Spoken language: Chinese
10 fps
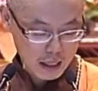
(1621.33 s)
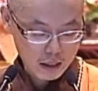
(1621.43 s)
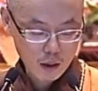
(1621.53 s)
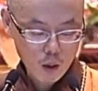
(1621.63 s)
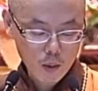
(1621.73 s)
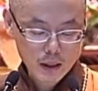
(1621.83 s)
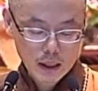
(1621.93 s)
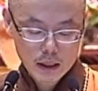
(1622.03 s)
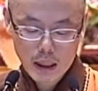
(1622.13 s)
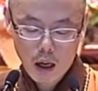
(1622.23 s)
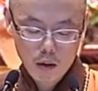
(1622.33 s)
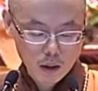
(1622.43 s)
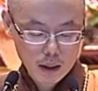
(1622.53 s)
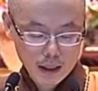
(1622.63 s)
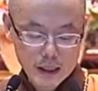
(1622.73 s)
哪时候会见到
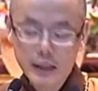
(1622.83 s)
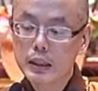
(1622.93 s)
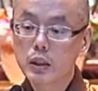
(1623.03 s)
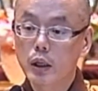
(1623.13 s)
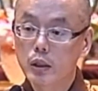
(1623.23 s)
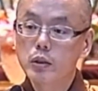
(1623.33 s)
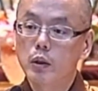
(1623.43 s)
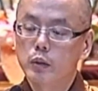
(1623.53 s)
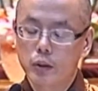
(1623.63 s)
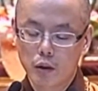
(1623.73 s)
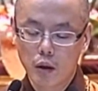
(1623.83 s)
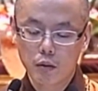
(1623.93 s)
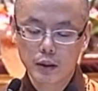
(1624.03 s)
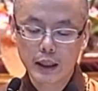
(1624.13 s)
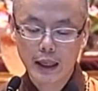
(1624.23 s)
根基成熟的时
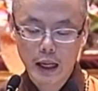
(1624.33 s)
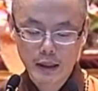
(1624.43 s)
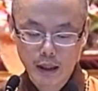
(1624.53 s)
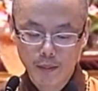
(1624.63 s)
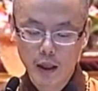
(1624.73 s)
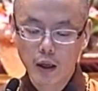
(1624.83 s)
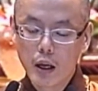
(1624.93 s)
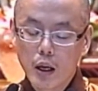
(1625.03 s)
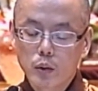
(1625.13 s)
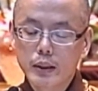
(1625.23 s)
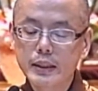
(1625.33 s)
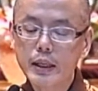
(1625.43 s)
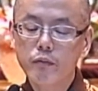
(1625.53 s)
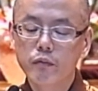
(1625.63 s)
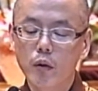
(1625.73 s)
候，请看下面。所以
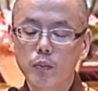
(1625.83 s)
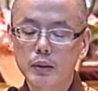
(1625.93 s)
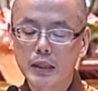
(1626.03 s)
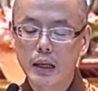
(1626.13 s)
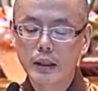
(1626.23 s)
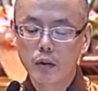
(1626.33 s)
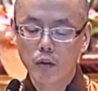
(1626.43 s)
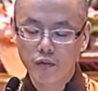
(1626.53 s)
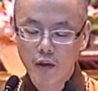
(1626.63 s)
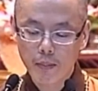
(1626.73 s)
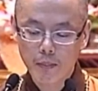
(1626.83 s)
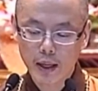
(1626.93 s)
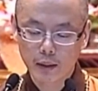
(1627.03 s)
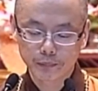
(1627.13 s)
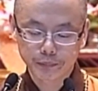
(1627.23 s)
见佛菩萨要有方
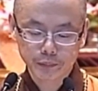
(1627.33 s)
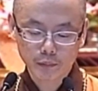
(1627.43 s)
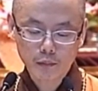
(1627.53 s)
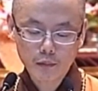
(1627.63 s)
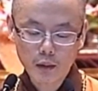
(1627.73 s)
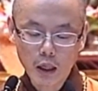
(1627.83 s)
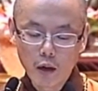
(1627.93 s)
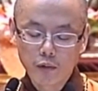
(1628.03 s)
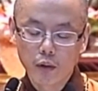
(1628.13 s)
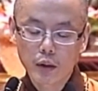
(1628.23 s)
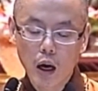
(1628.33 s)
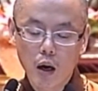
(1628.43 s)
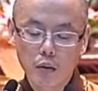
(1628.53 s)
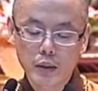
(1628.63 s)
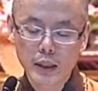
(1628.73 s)
便。 佛
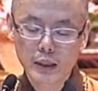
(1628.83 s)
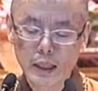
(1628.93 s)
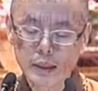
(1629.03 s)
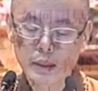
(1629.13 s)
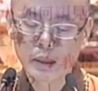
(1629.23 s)
告善男